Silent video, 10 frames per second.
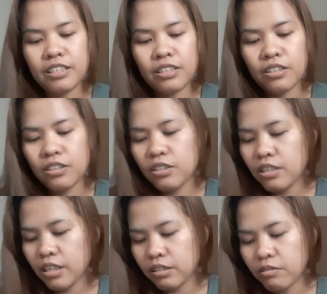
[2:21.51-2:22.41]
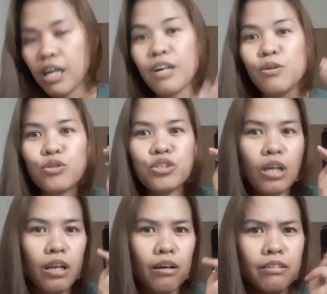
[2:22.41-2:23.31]
So, at wala akong
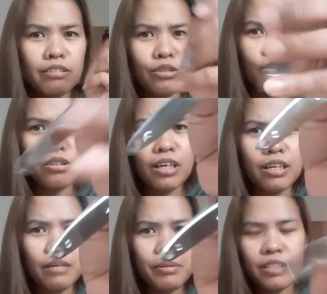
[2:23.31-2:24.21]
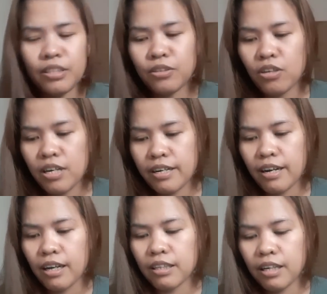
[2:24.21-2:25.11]
kutsilyo. So, ito ang gagamitin ko.
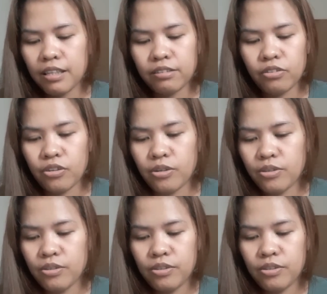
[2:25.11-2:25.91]
Nail cutter.